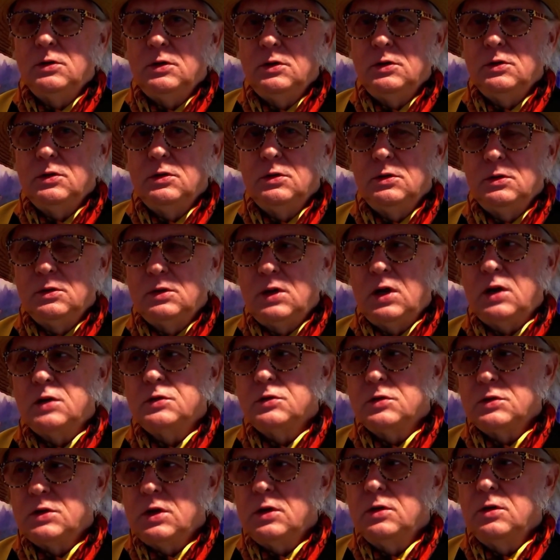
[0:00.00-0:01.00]
Y, teraz
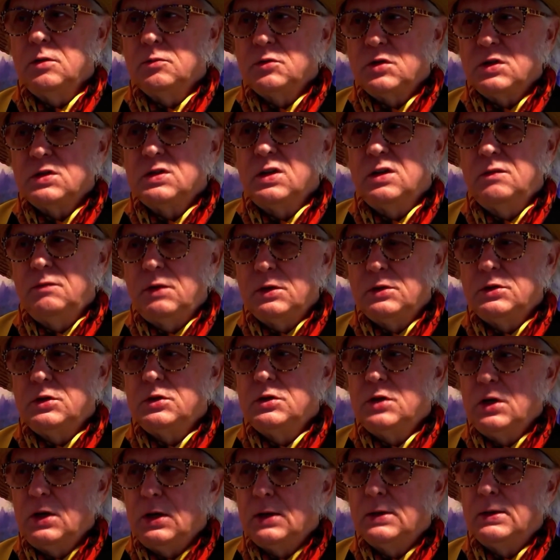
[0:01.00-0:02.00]
ostatnio przez te 2 czy
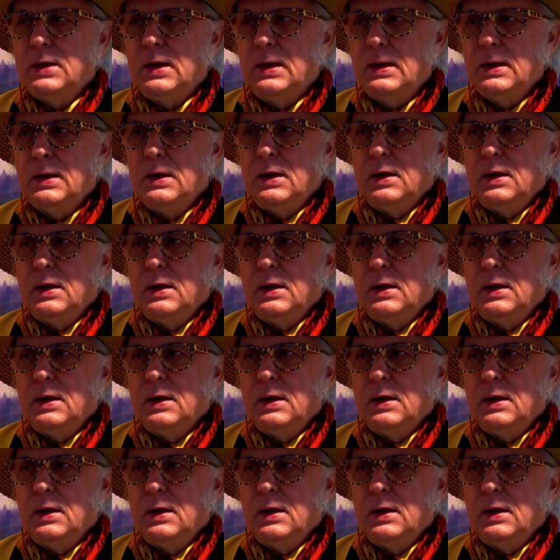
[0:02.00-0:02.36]
3 lata